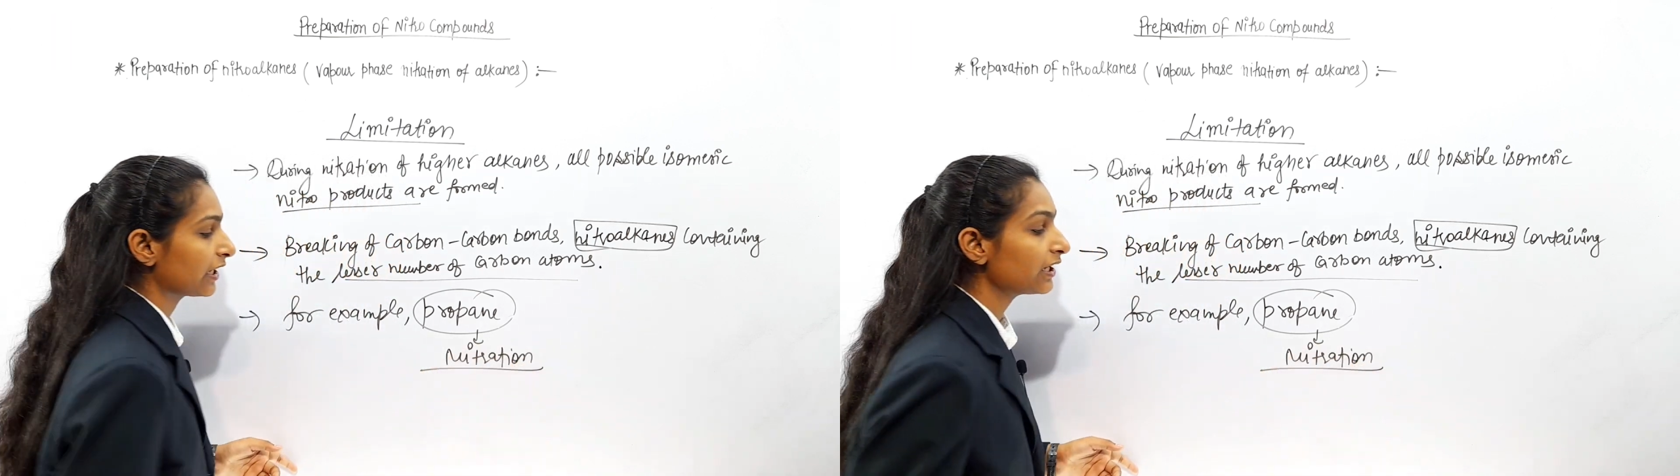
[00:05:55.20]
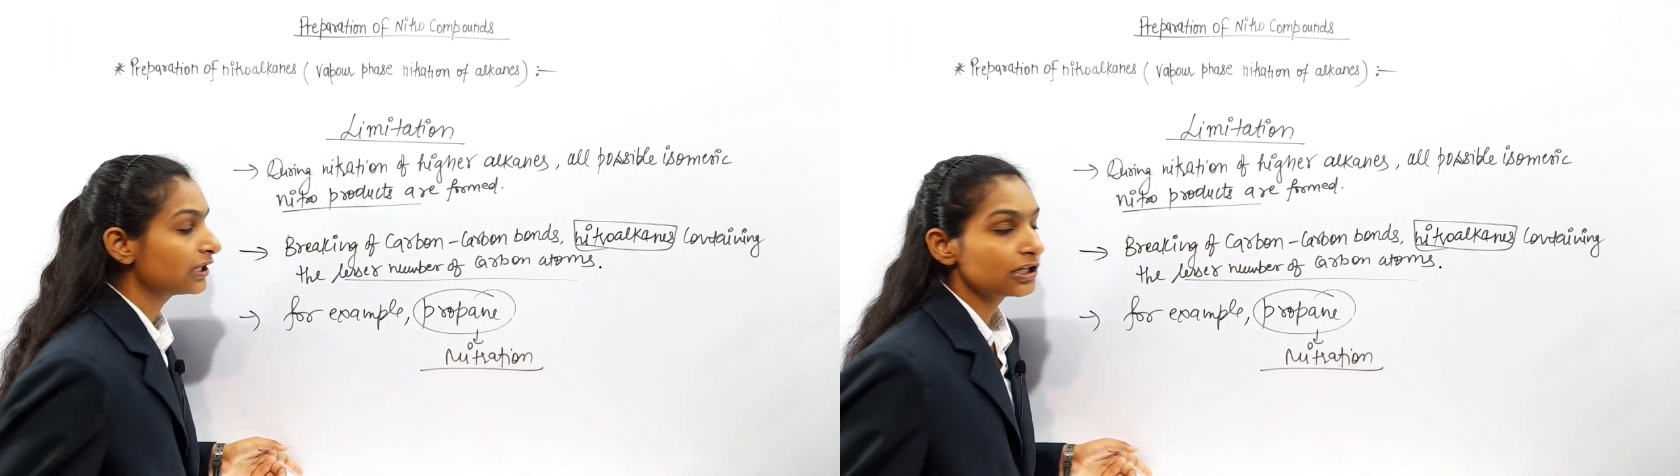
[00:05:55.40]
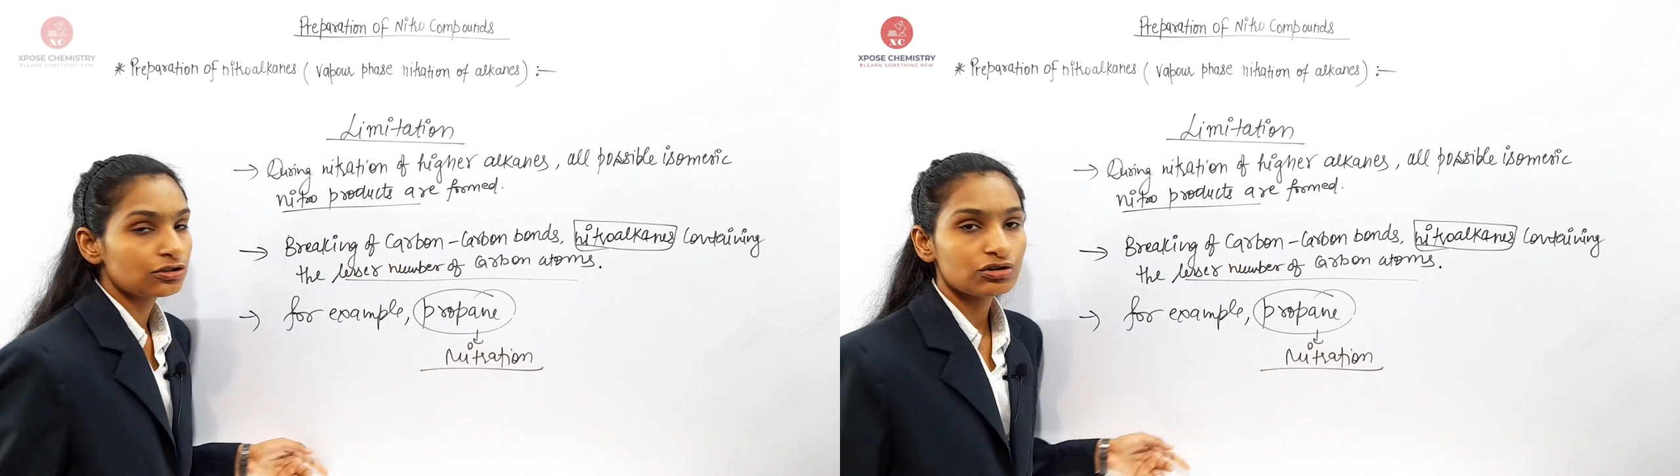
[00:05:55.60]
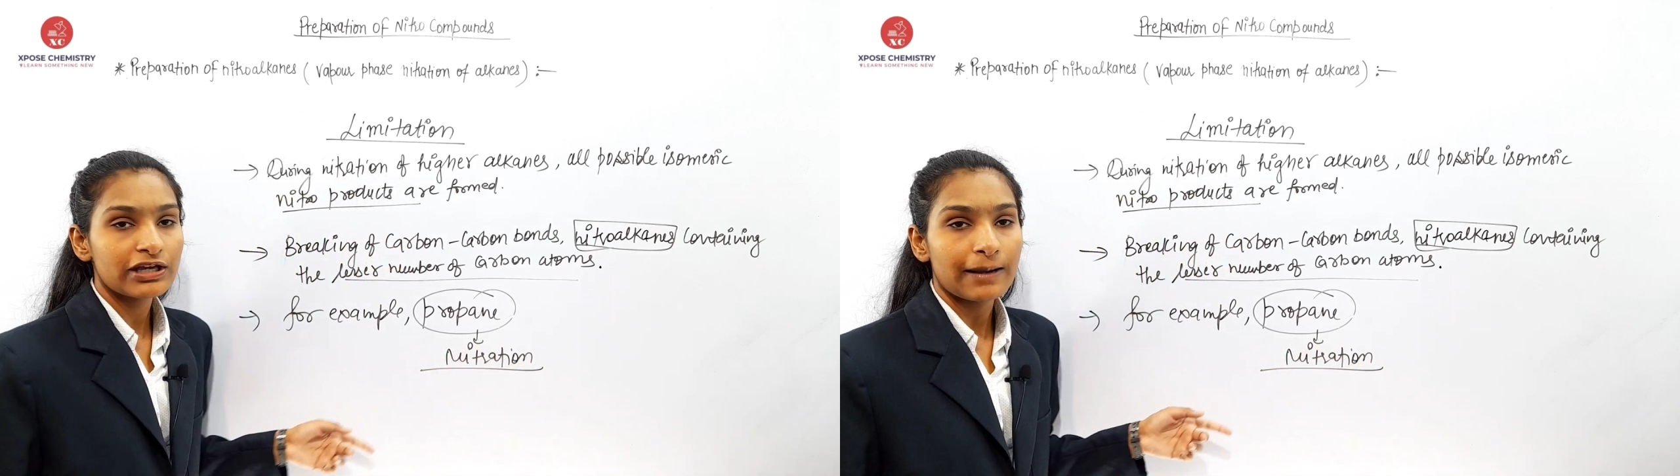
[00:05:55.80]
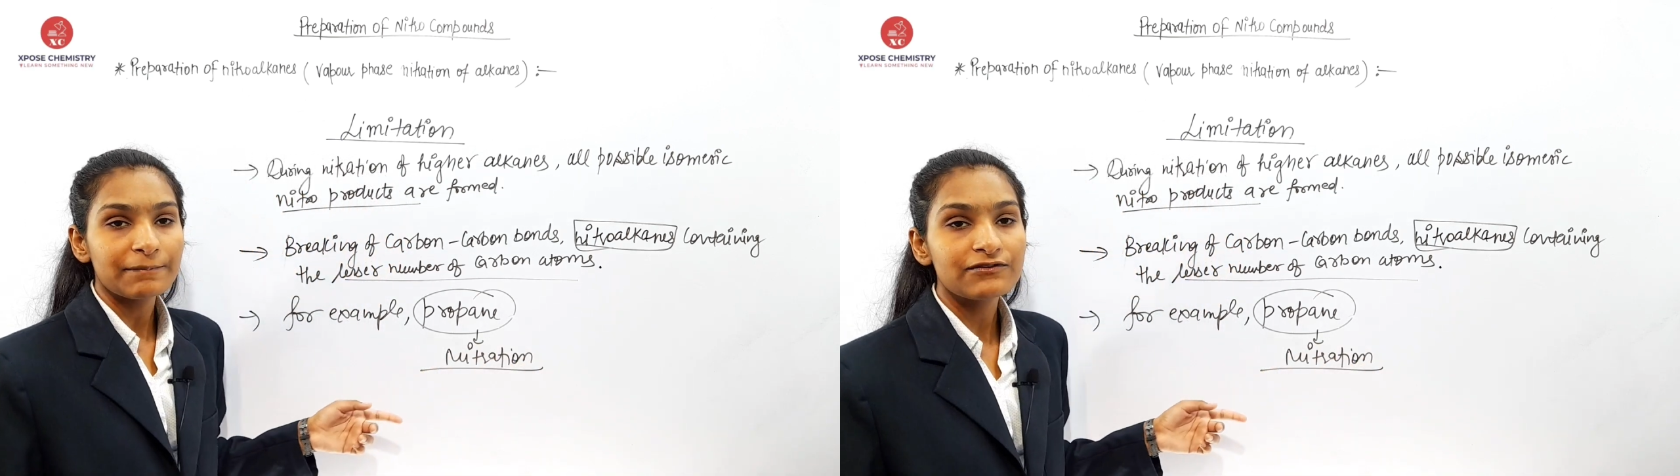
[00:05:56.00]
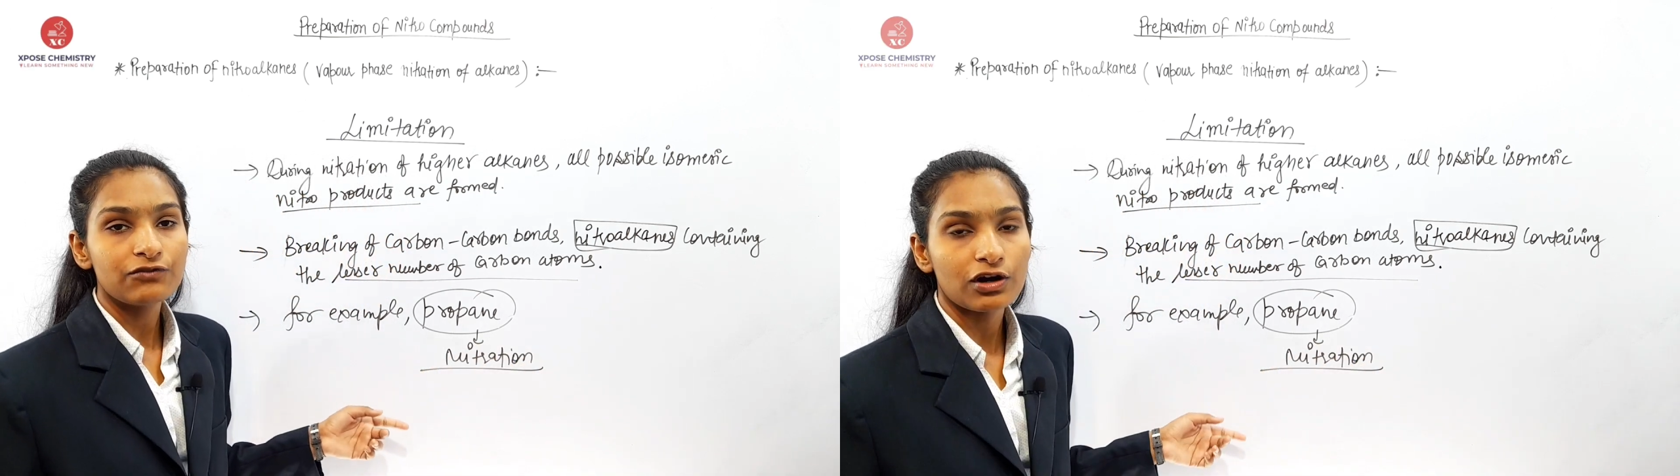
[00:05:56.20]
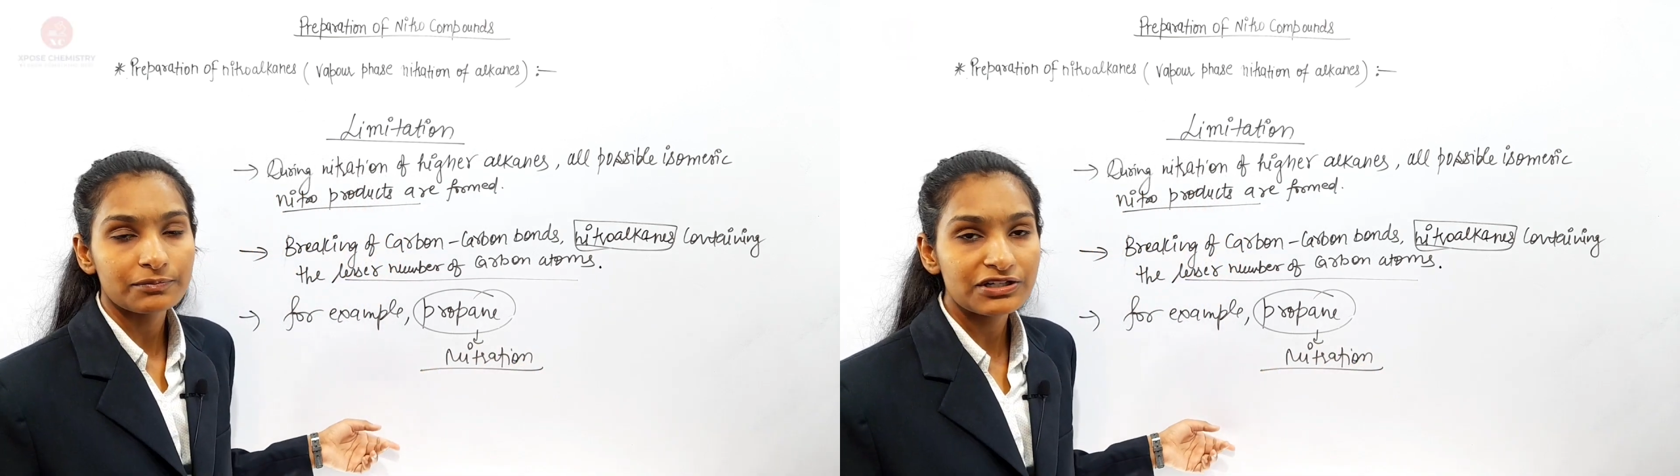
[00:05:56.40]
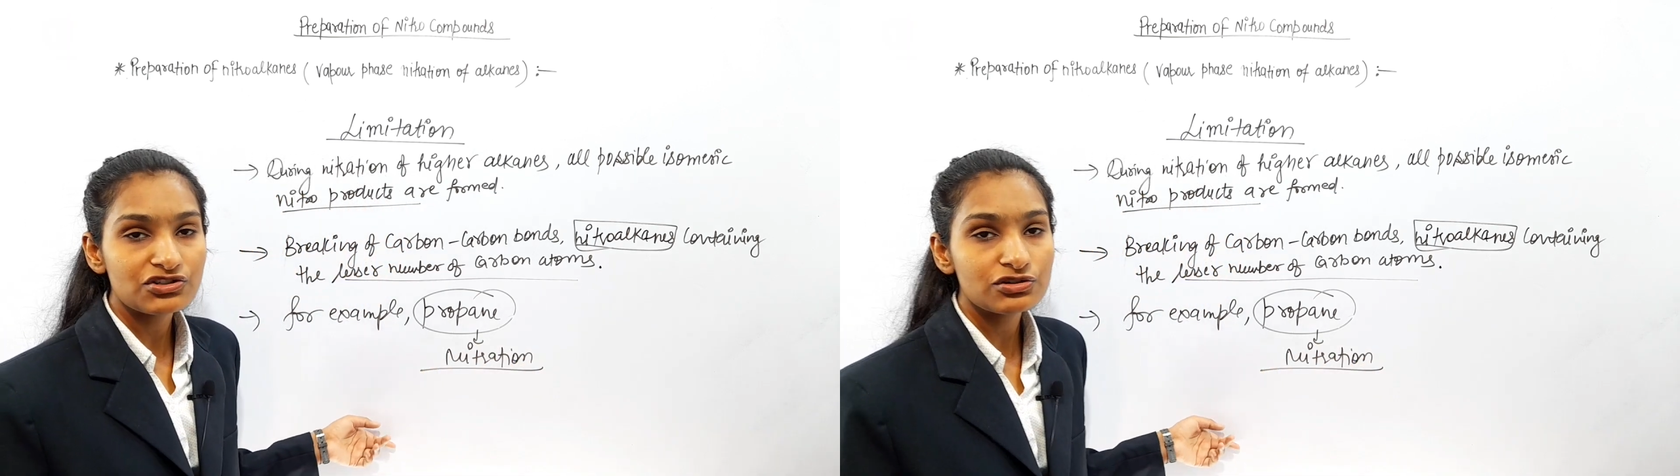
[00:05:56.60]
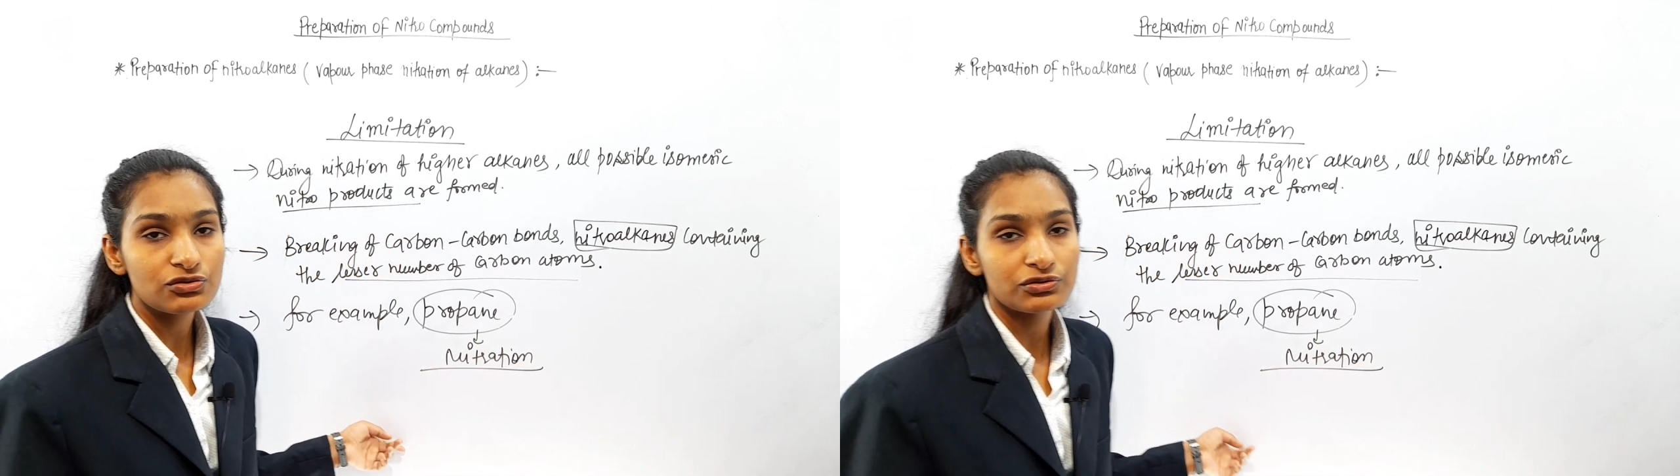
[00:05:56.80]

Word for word: हैं तो यहाँ पर फॉर्मेशन